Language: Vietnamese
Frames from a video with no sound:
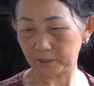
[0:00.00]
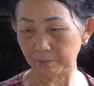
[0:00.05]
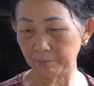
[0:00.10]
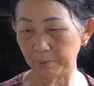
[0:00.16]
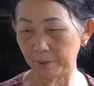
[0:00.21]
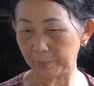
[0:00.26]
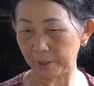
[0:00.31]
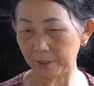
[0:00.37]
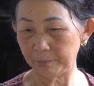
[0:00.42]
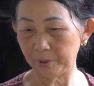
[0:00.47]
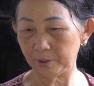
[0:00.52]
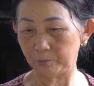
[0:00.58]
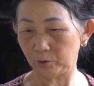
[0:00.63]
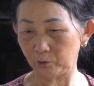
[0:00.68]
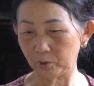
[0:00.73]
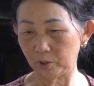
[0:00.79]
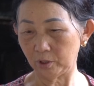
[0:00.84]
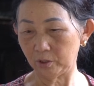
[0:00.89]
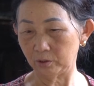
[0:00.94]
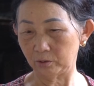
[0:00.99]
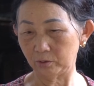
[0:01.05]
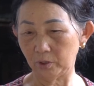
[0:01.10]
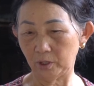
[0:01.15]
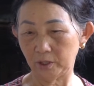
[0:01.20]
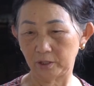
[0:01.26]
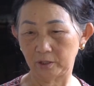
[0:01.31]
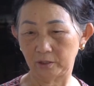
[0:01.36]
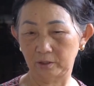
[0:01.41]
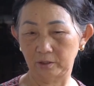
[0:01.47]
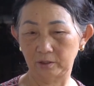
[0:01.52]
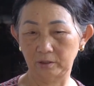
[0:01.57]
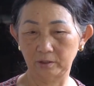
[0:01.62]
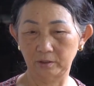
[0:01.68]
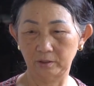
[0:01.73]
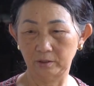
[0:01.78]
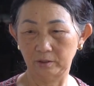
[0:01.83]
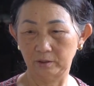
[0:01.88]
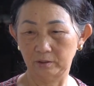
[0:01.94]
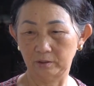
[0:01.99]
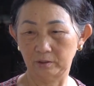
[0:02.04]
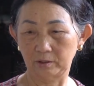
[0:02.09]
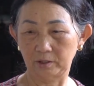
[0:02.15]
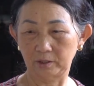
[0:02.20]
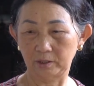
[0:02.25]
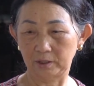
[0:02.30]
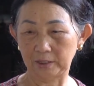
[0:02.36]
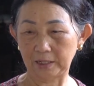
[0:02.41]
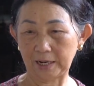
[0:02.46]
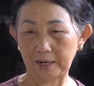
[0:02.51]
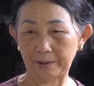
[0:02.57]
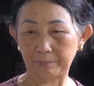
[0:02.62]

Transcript: nước, nên vấn đề nước sinh hoạt không gặp